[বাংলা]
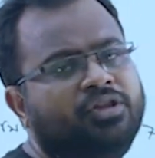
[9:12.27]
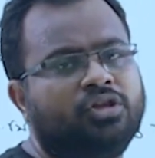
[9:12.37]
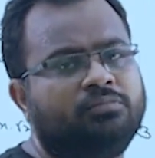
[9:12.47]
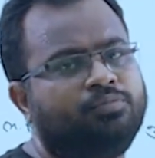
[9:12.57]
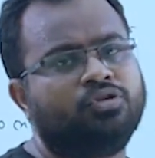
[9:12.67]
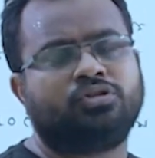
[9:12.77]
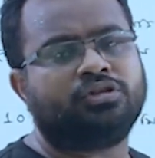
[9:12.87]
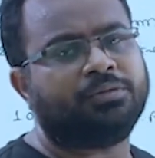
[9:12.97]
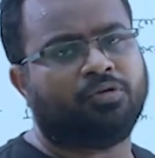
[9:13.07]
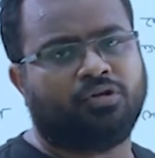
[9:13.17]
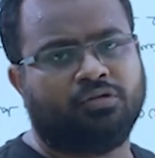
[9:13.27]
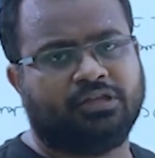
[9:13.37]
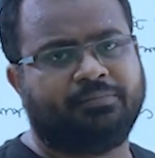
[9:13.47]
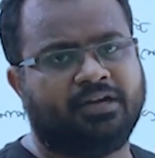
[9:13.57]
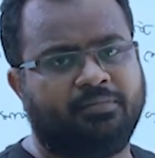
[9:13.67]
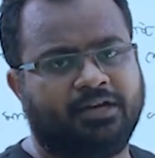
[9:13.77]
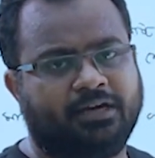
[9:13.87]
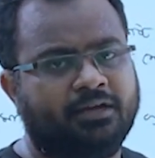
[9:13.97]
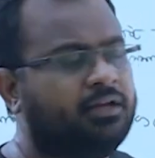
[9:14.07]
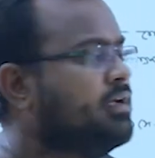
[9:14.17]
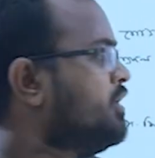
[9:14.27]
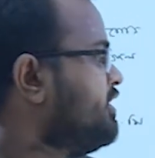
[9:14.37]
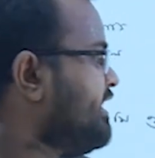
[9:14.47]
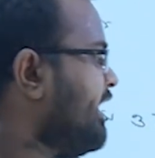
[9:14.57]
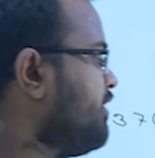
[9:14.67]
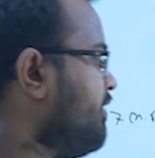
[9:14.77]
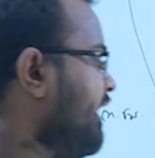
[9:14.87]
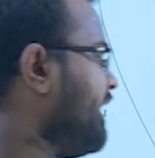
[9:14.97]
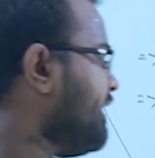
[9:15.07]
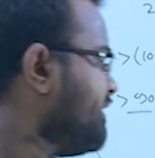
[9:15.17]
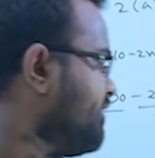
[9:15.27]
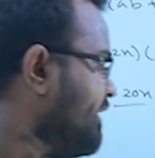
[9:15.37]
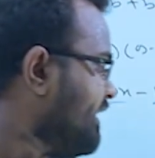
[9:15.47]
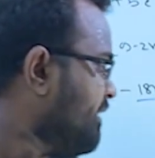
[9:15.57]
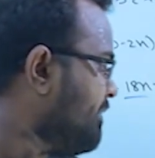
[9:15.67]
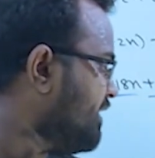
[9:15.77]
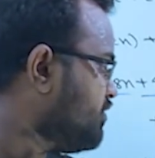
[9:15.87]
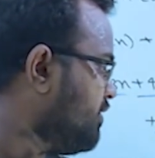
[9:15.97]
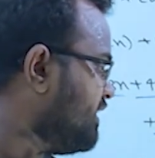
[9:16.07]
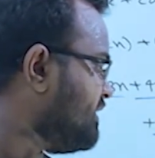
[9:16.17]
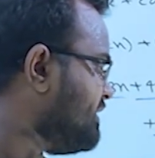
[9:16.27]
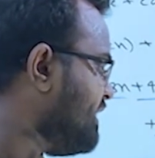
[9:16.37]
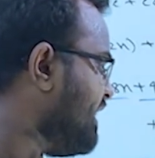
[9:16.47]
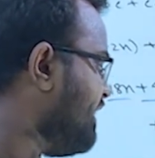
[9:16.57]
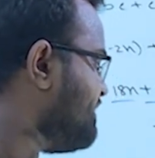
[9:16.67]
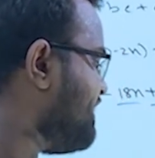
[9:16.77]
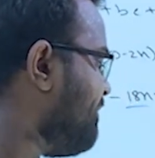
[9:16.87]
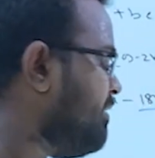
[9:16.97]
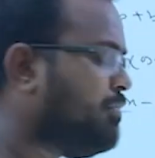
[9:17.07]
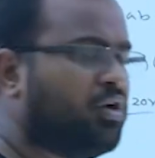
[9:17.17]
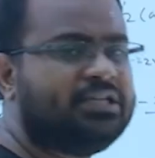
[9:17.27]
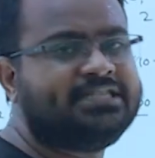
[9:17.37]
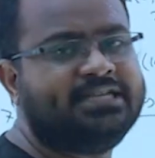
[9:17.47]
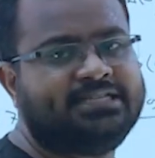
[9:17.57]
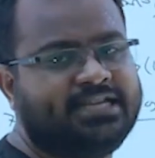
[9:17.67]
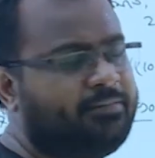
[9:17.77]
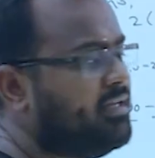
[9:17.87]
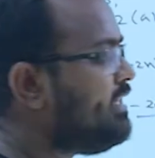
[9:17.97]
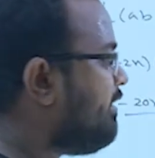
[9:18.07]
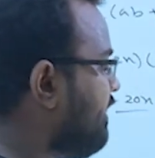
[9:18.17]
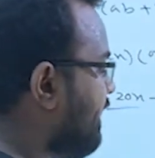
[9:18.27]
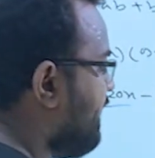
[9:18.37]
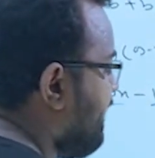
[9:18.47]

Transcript: ভিতরের পুরুত্বটি বড় হতে পারবে না সেহেতু এখানে যেহেতু একটি মান চলে এসেছে সেভেন পয়েন্ট সিক্স সেভেন তাহলে